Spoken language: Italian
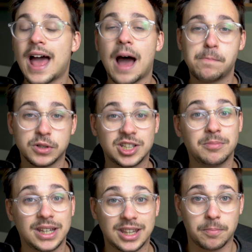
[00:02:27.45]

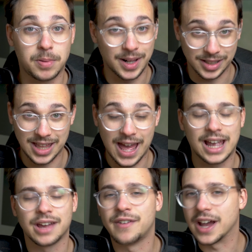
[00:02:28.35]
appositamente per te
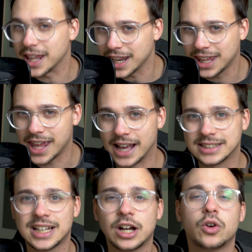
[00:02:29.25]
che fai
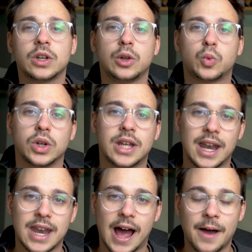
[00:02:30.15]
richiesta con il tuo
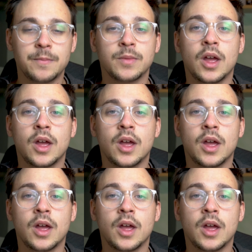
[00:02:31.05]
DNA.